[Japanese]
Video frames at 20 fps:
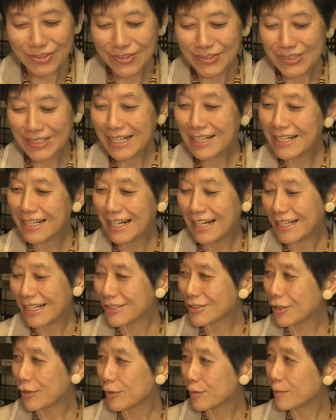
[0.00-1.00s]
はい、なんかあ
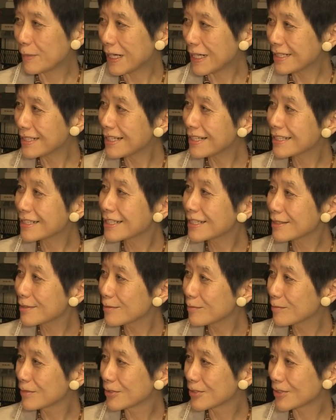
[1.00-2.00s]
の毎日
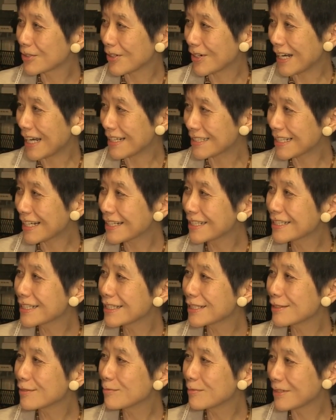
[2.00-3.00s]
新聞とか朝日
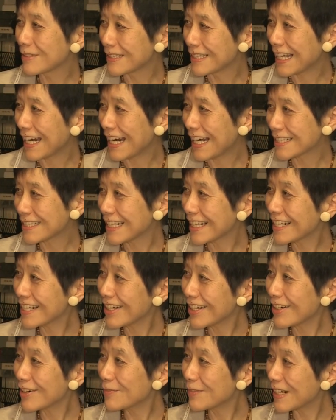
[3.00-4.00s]
新聞で長谷
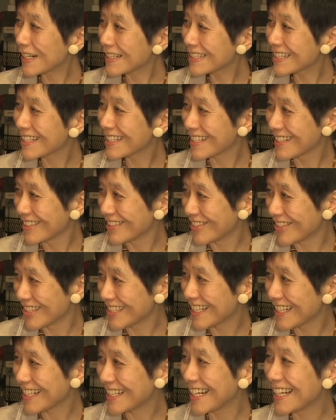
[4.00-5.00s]
川バッシングを
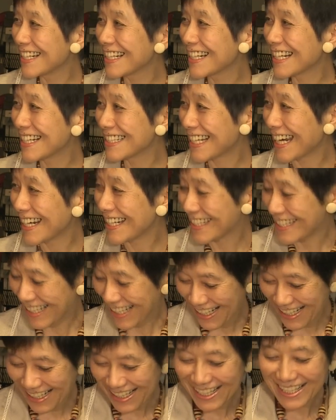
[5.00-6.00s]
していただい
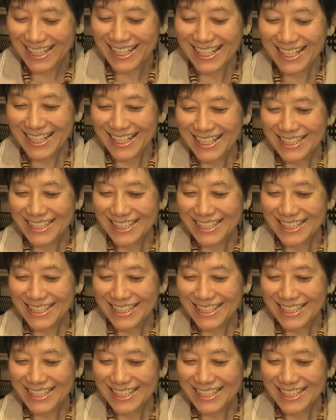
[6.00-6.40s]
て、はいはい、